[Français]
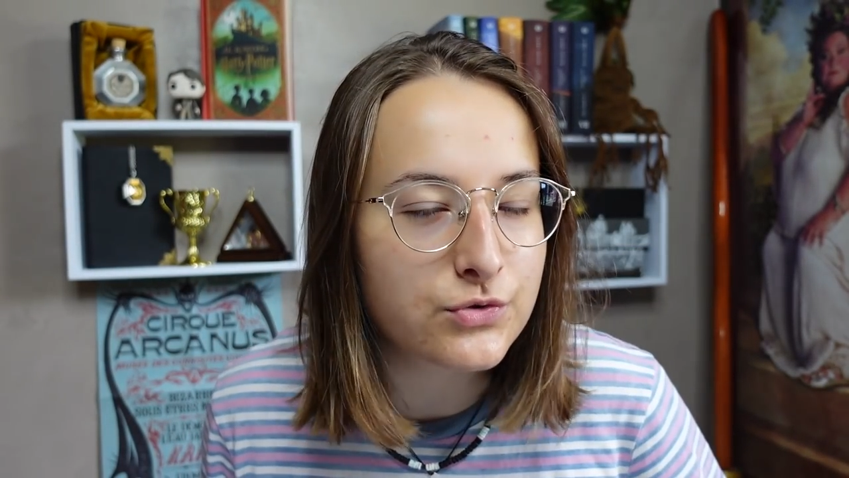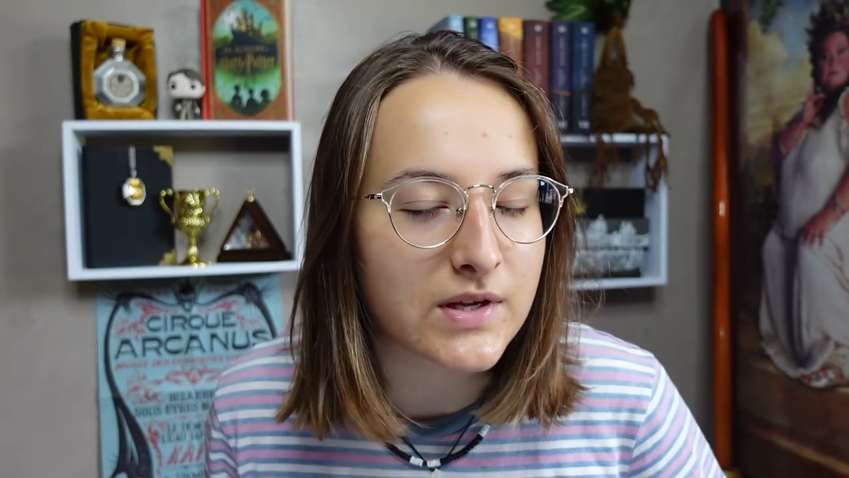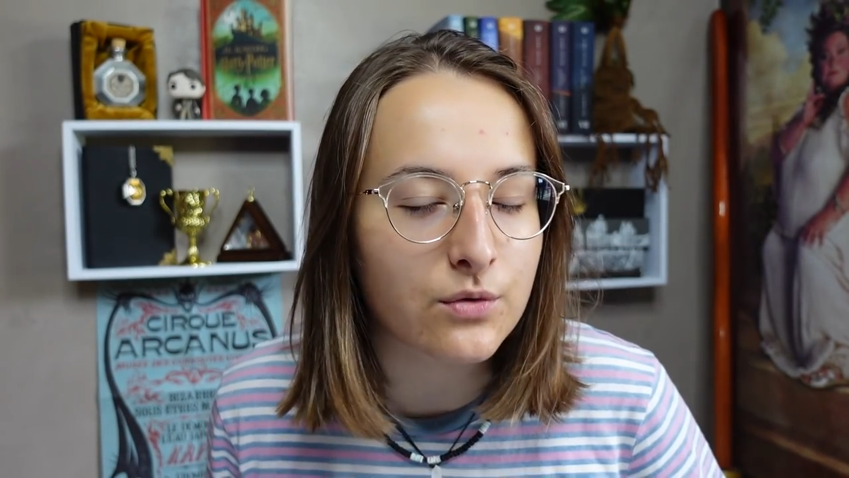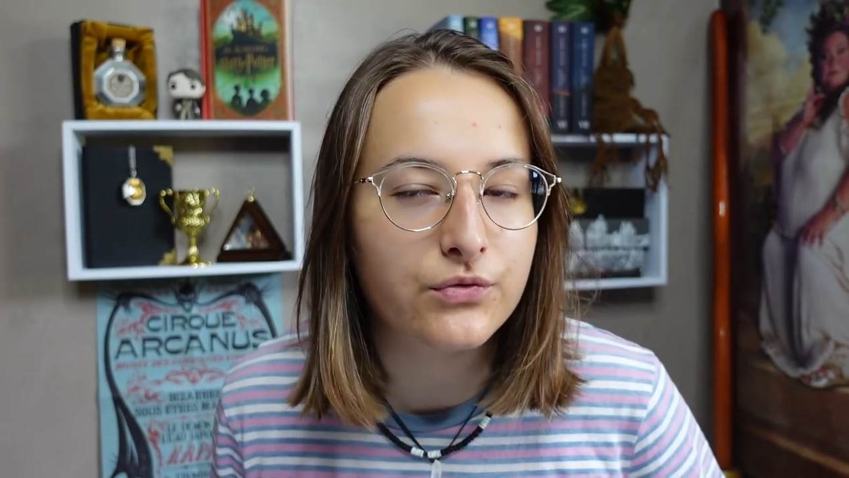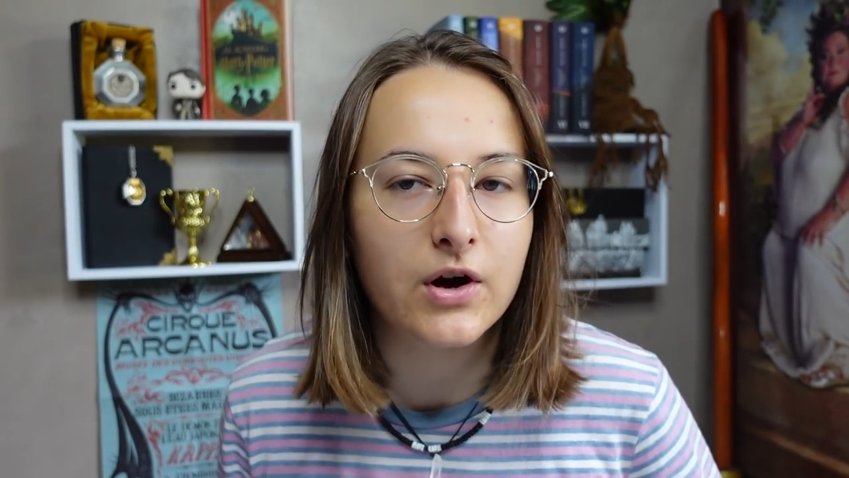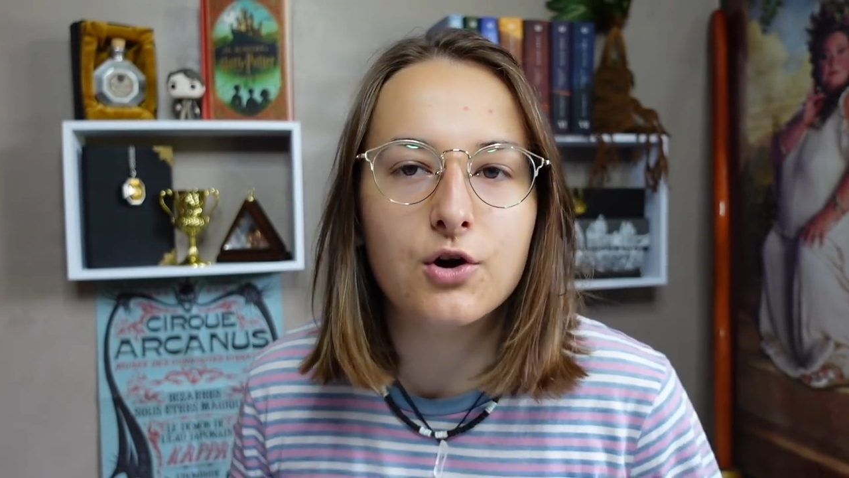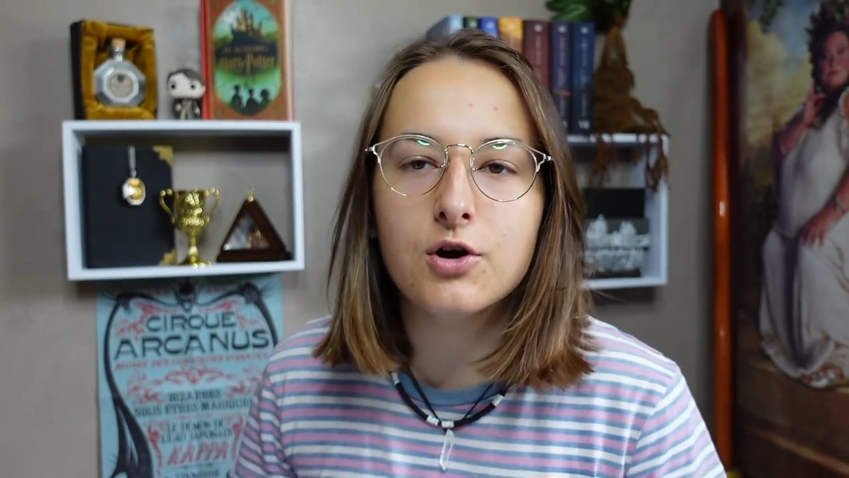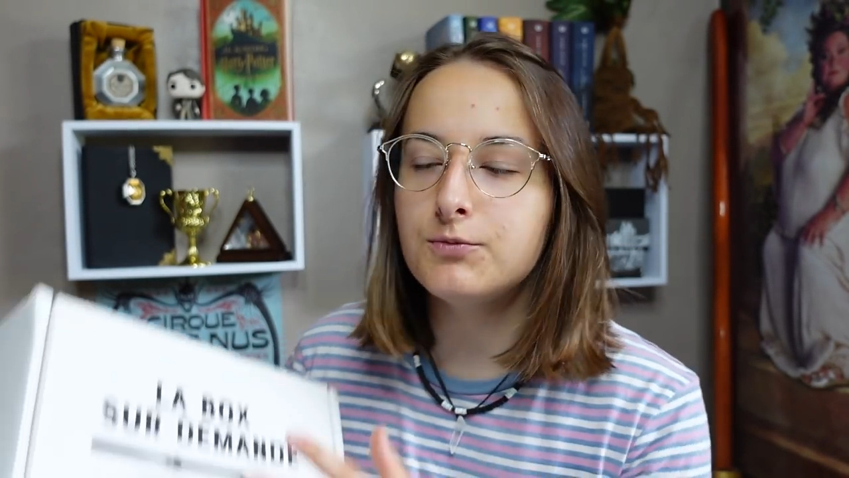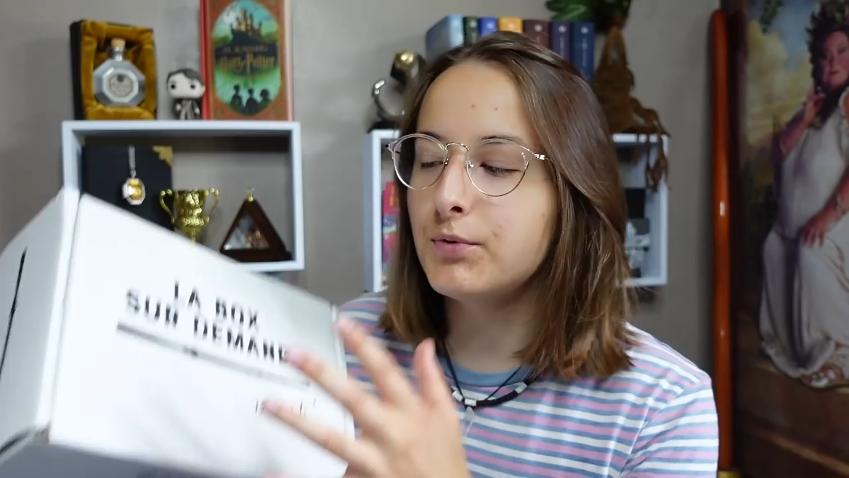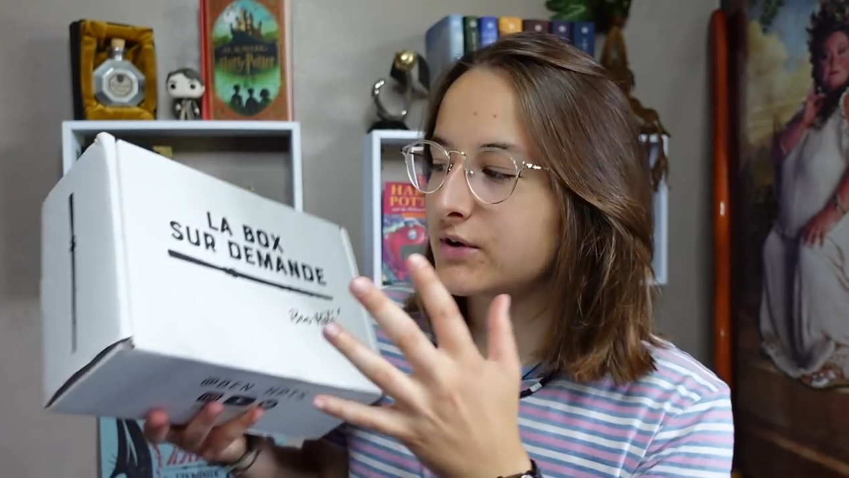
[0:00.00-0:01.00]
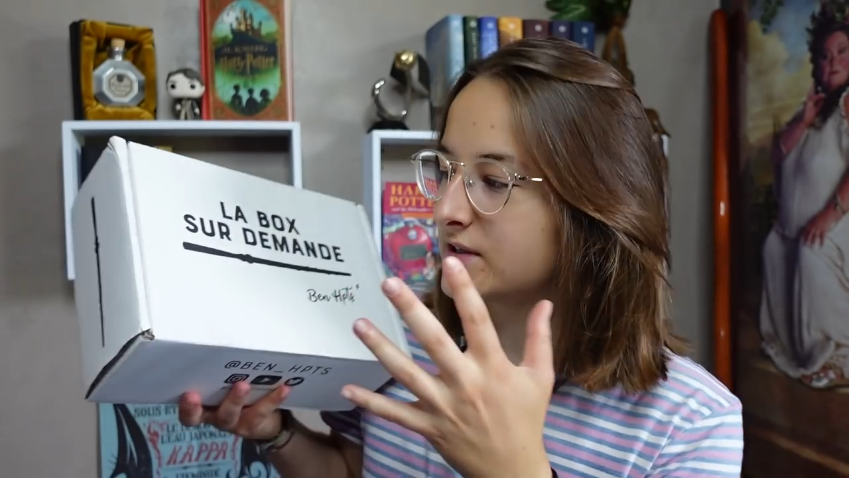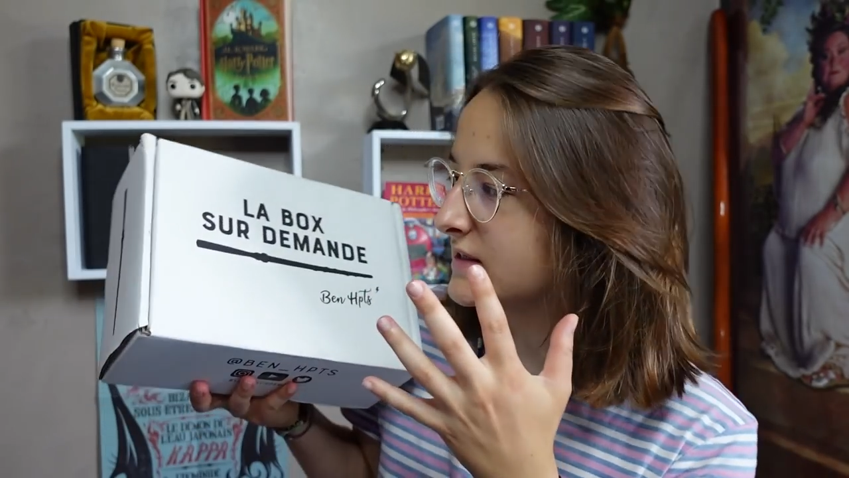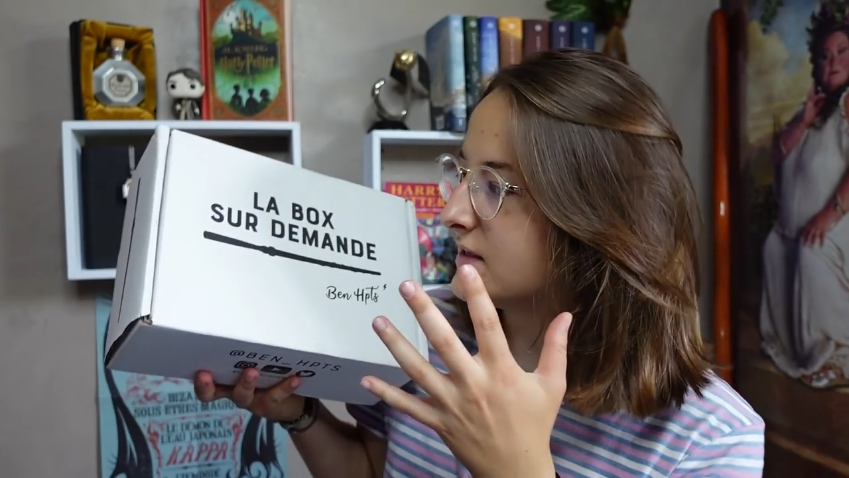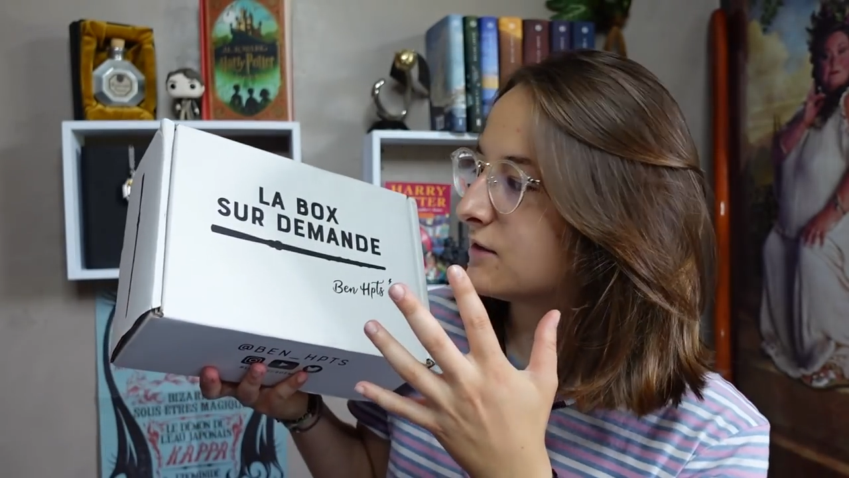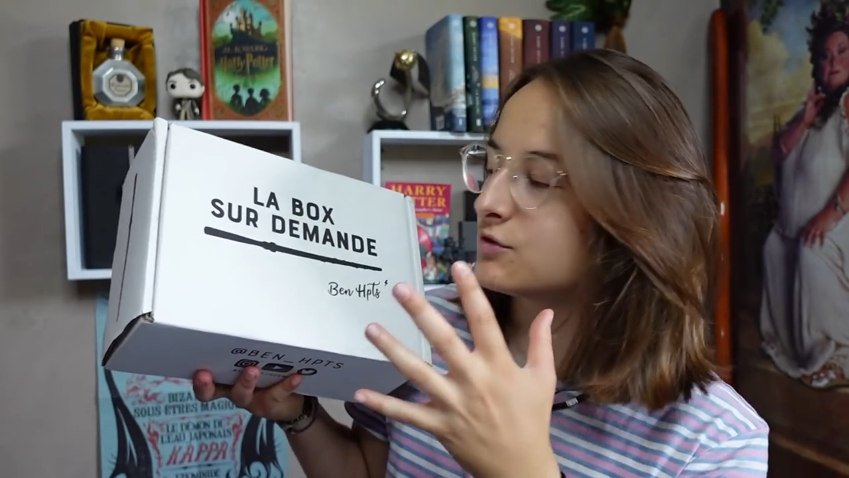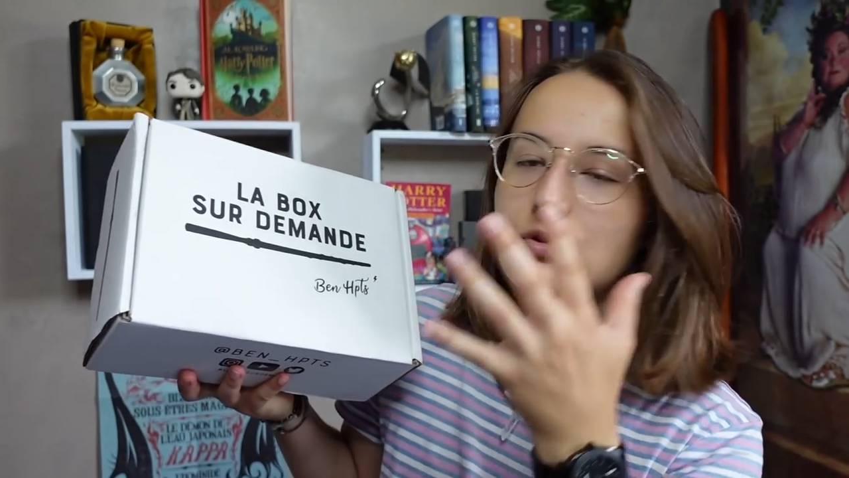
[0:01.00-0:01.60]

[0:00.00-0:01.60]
nous allons faire l'unboxing